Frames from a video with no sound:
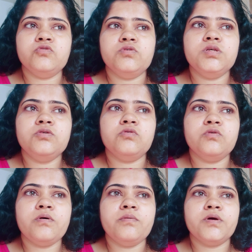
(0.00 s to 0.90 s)
যদি
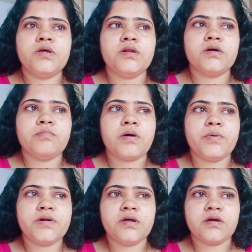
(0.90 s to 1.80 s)
কোনোভাবে এটা
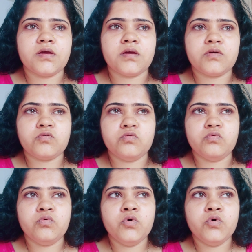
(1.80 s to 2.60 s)
ব্যাপারটাকে একটু